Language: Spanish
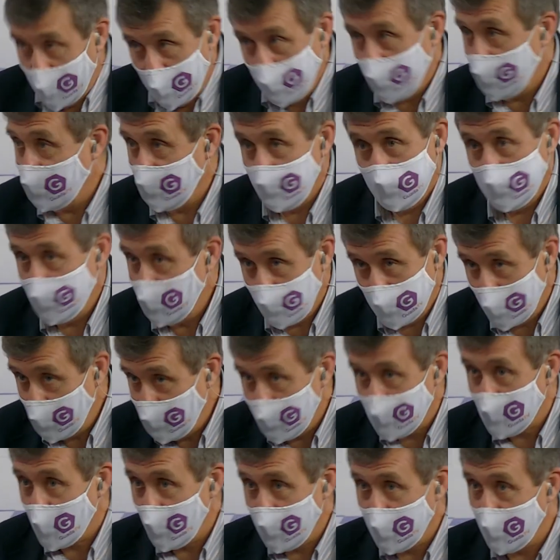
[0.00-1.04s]
que nos
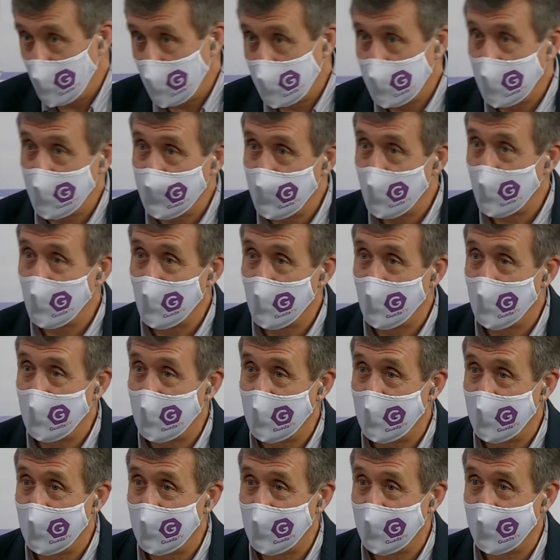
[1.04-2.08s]
hemos comido el tiempo, con lo
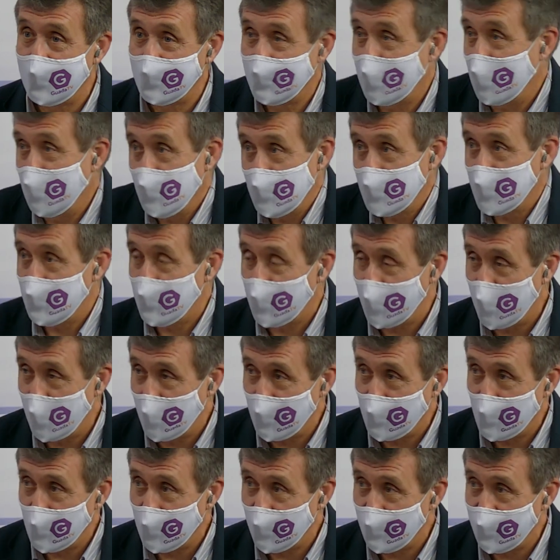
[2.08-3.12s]
cual tenemos que poner
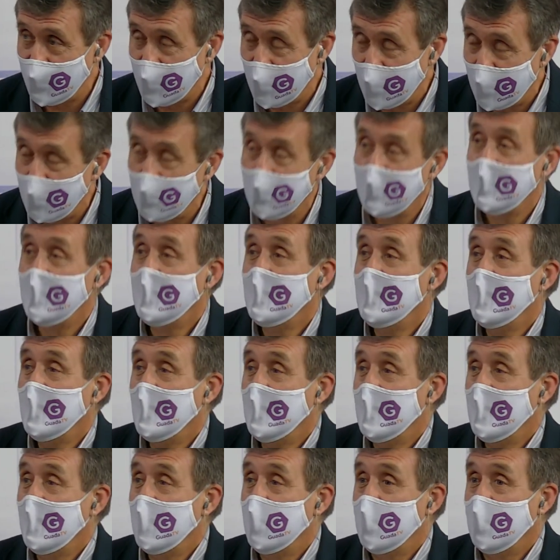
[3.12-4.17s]
el punto final.
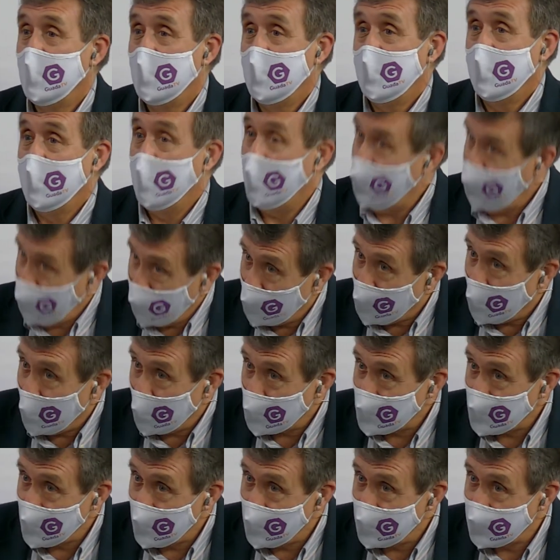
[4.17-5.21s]
Eh, agradezco a
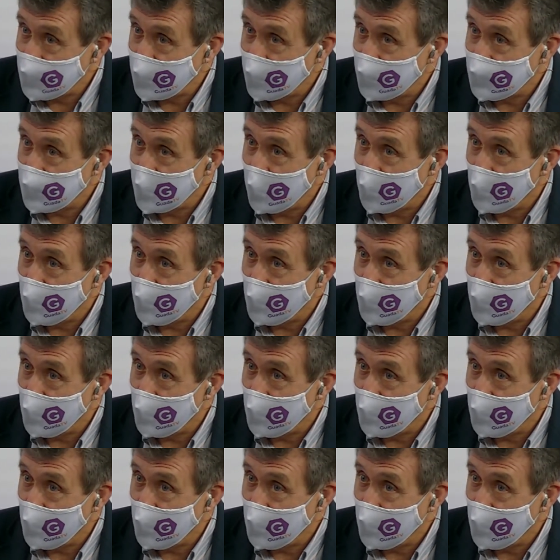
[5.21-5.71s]
los dos que nos hayan